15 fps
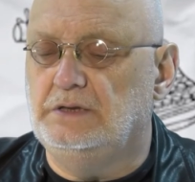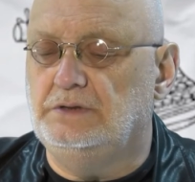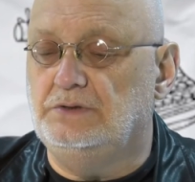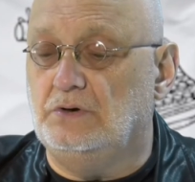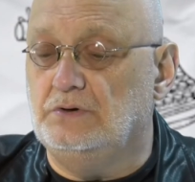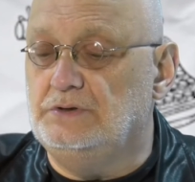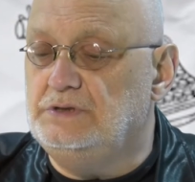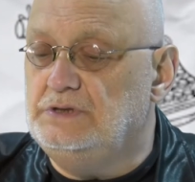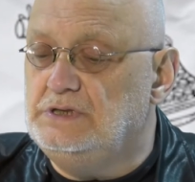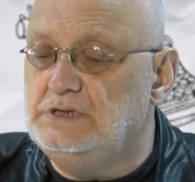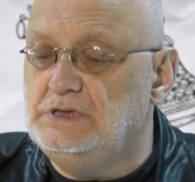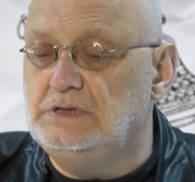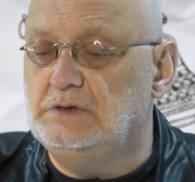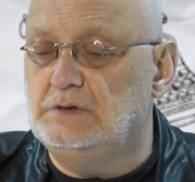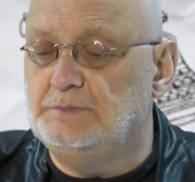no,
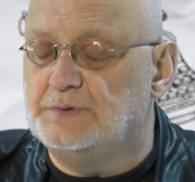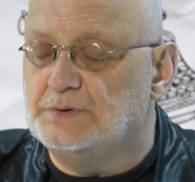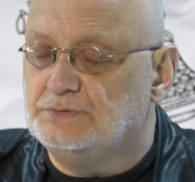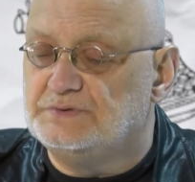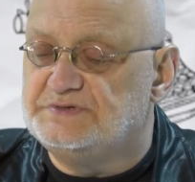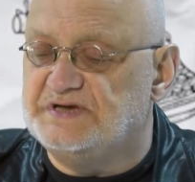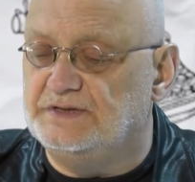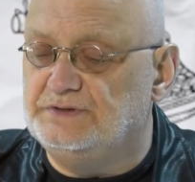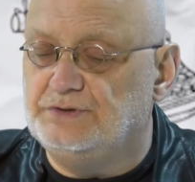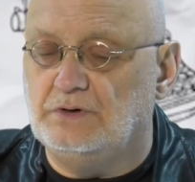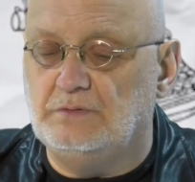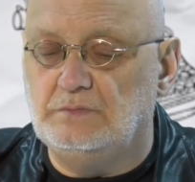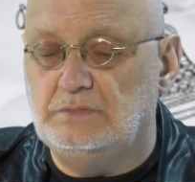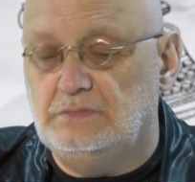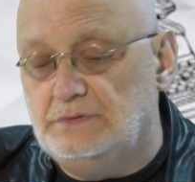i
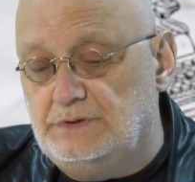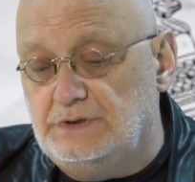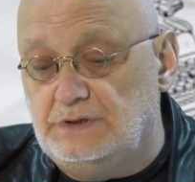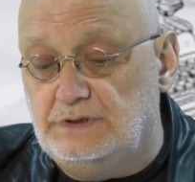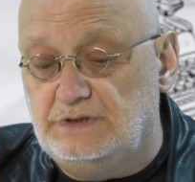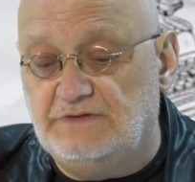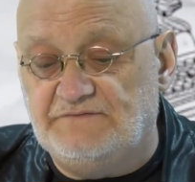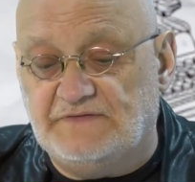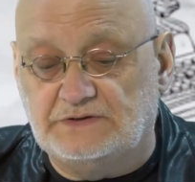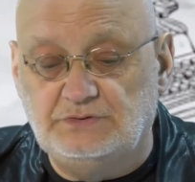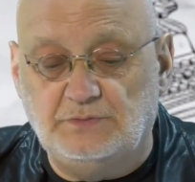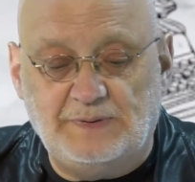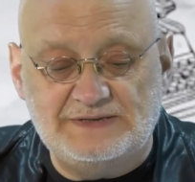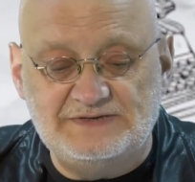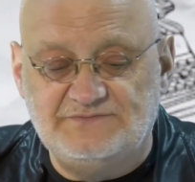producentom, i de
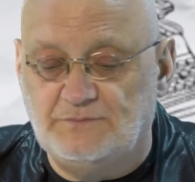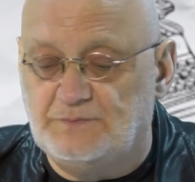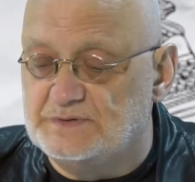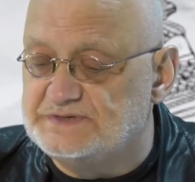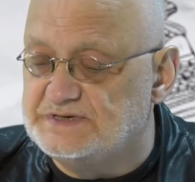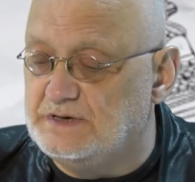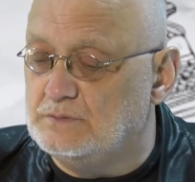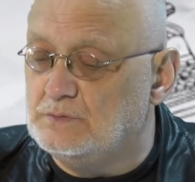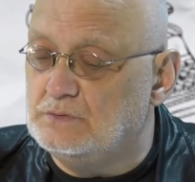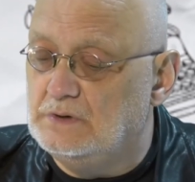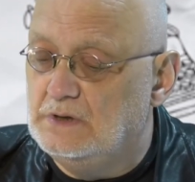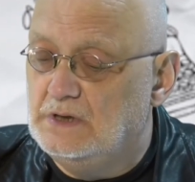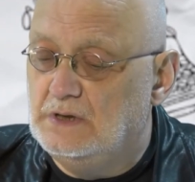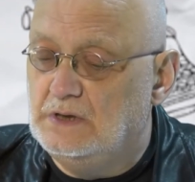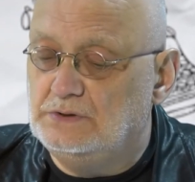facto państwu polskiemu
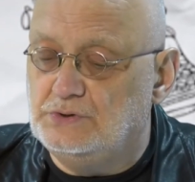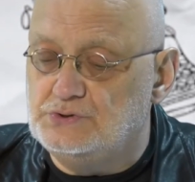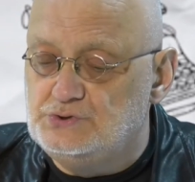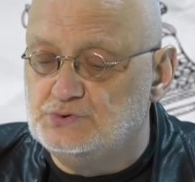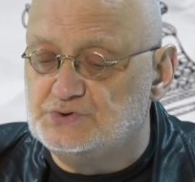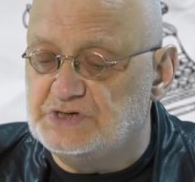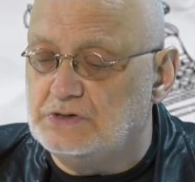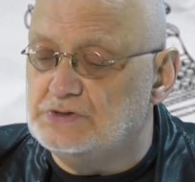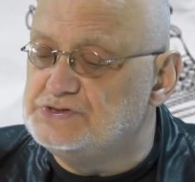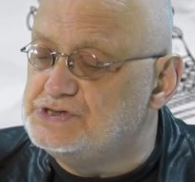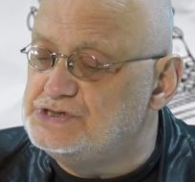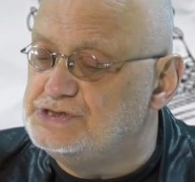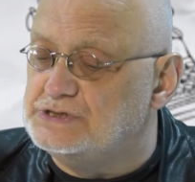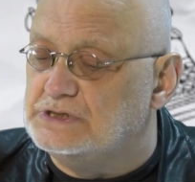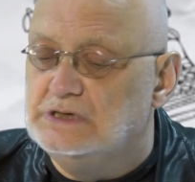dość duże
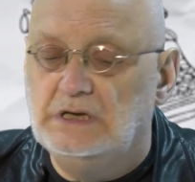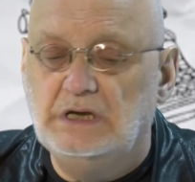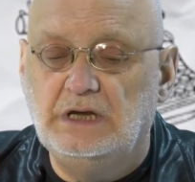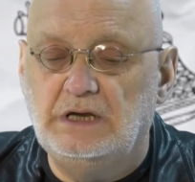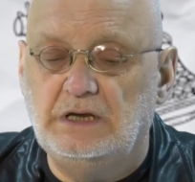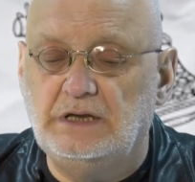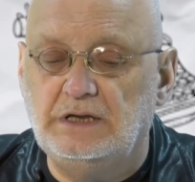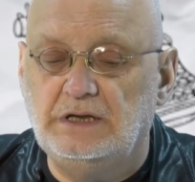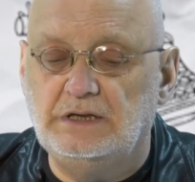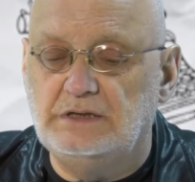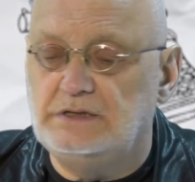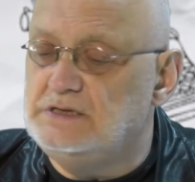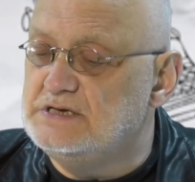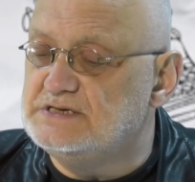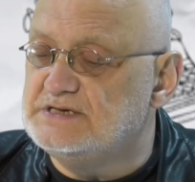korzyści. Y,
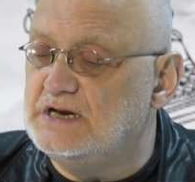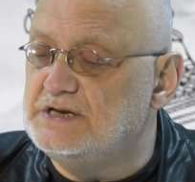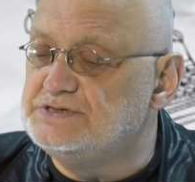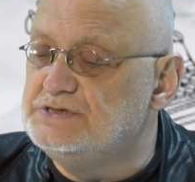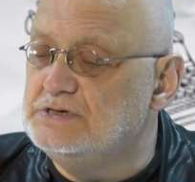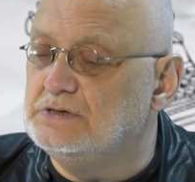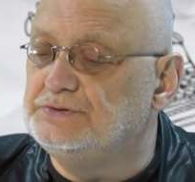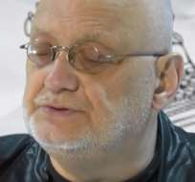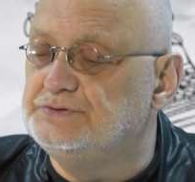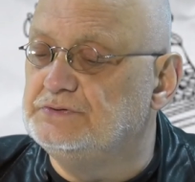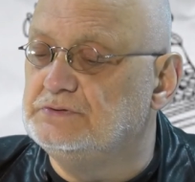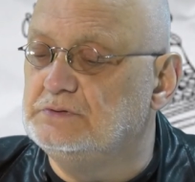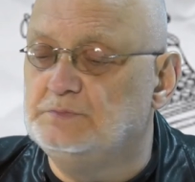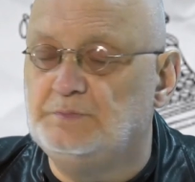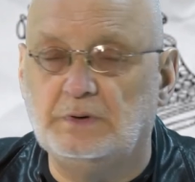niezależnie od
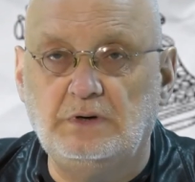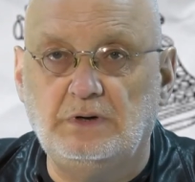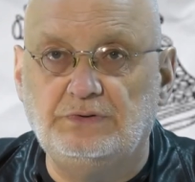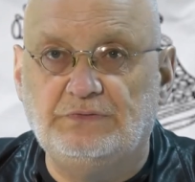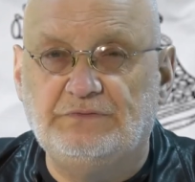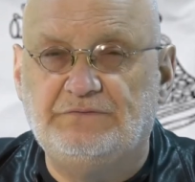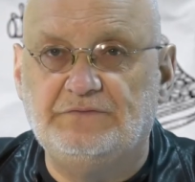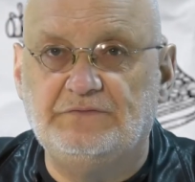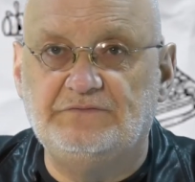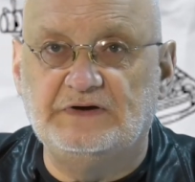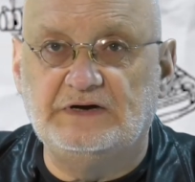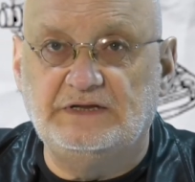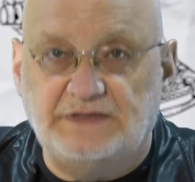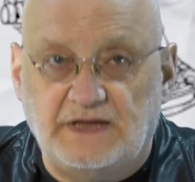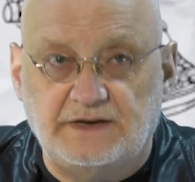y, poglądów
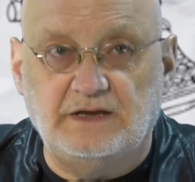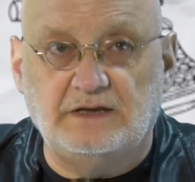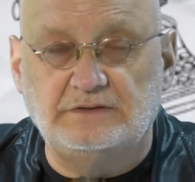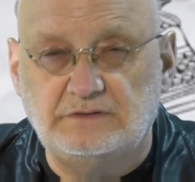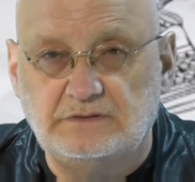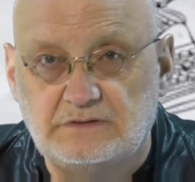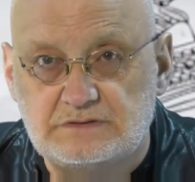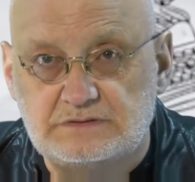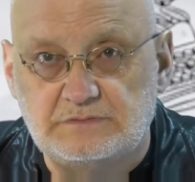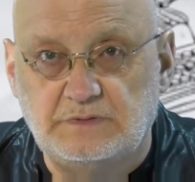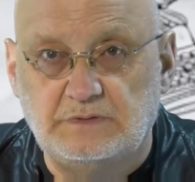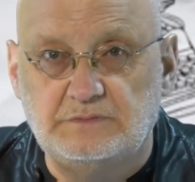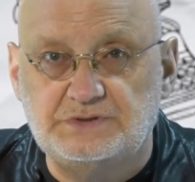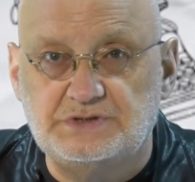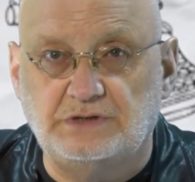wegetarian,
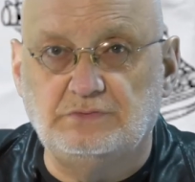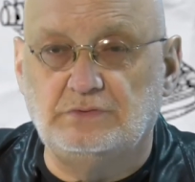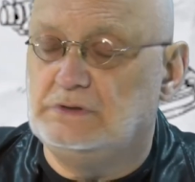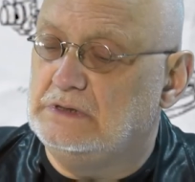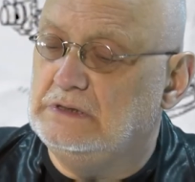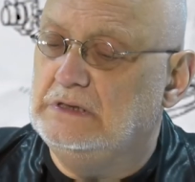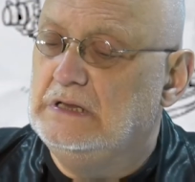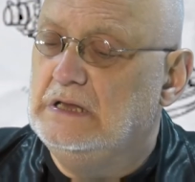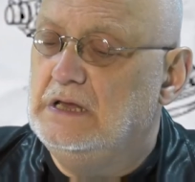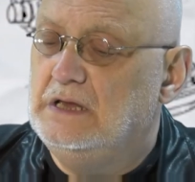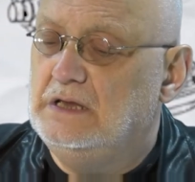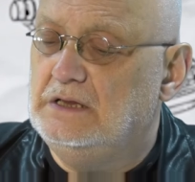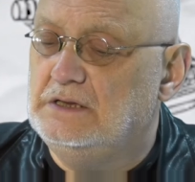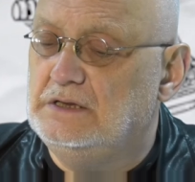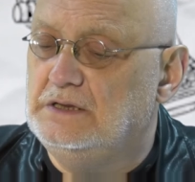rozumiem, szanuję,
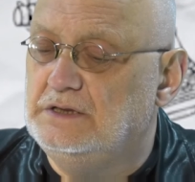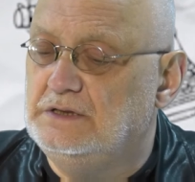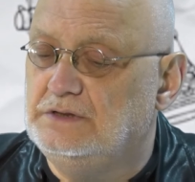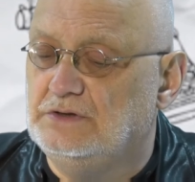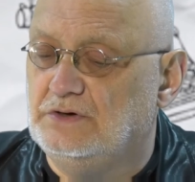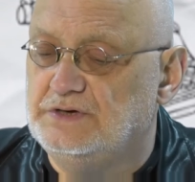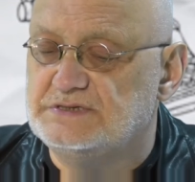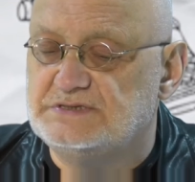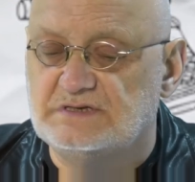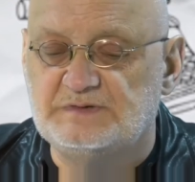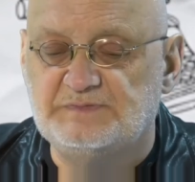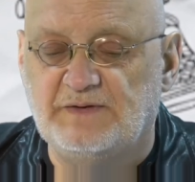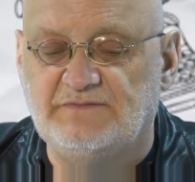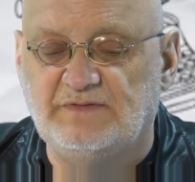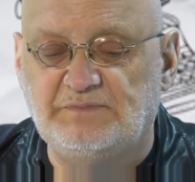y, no jest to
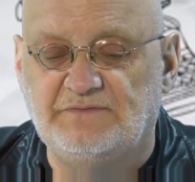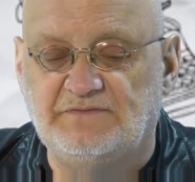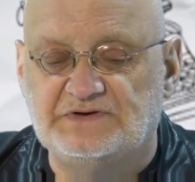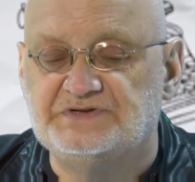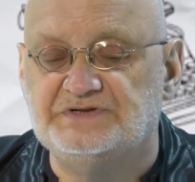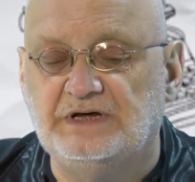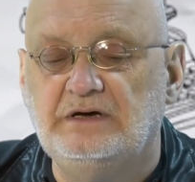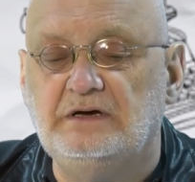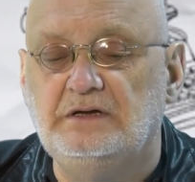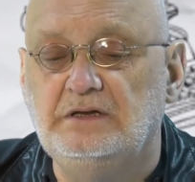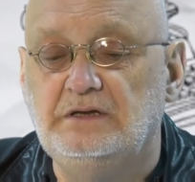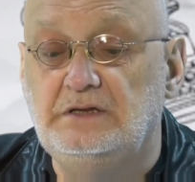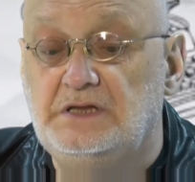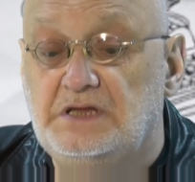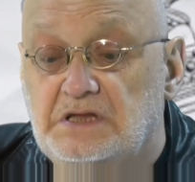sprawa poważna
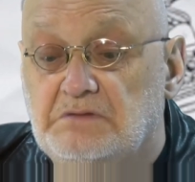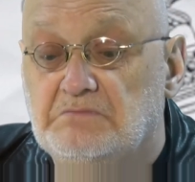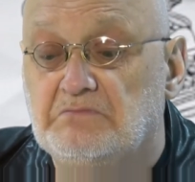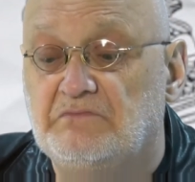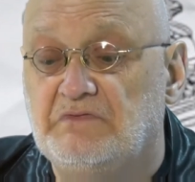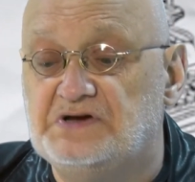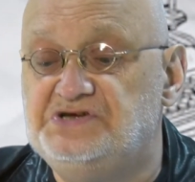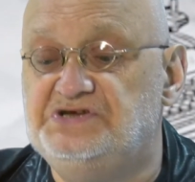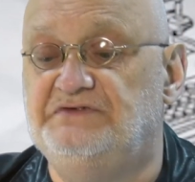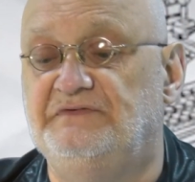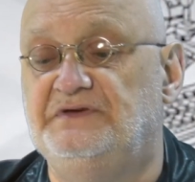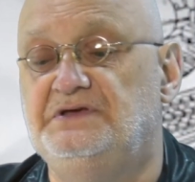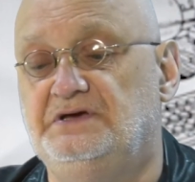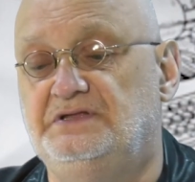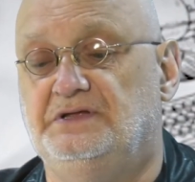i
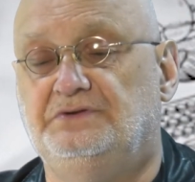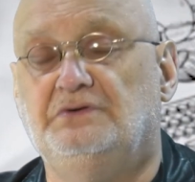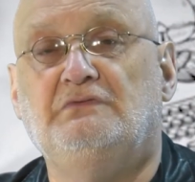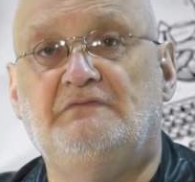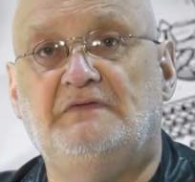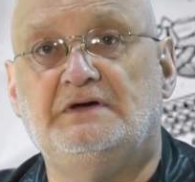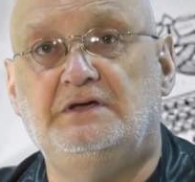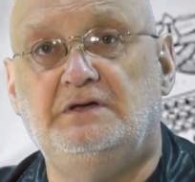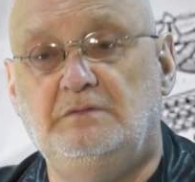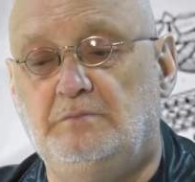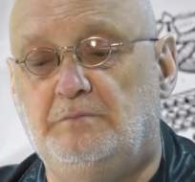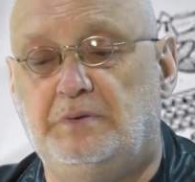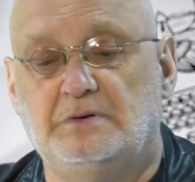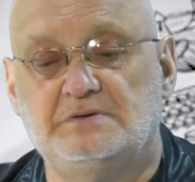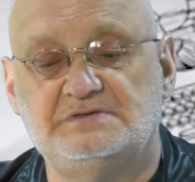właściwie nikt na to uwagi
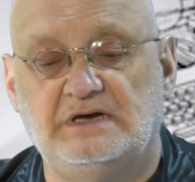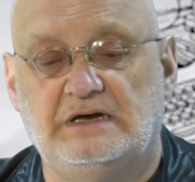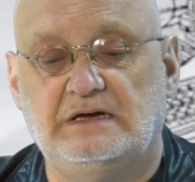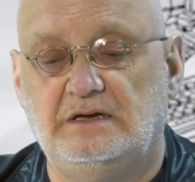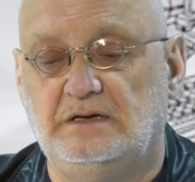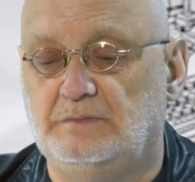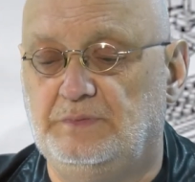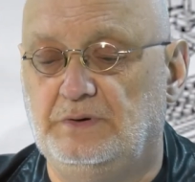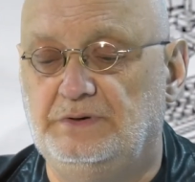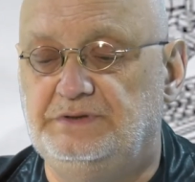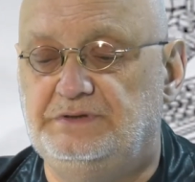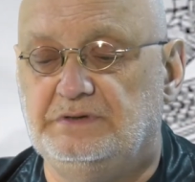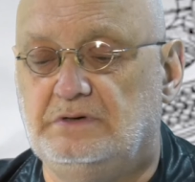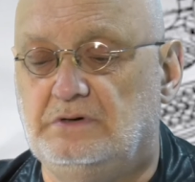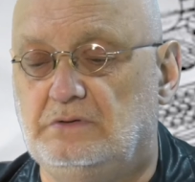poza
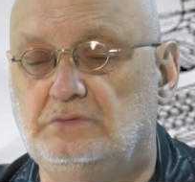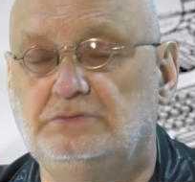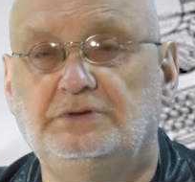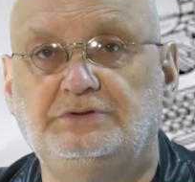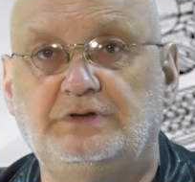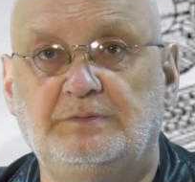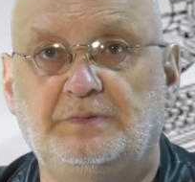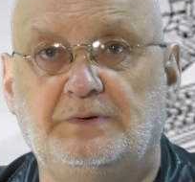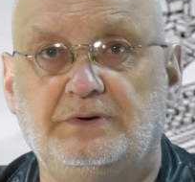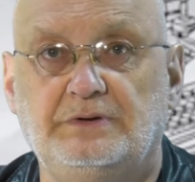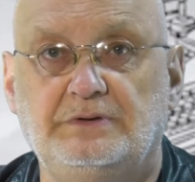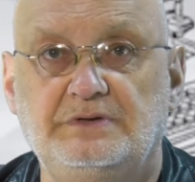polityką do tej pory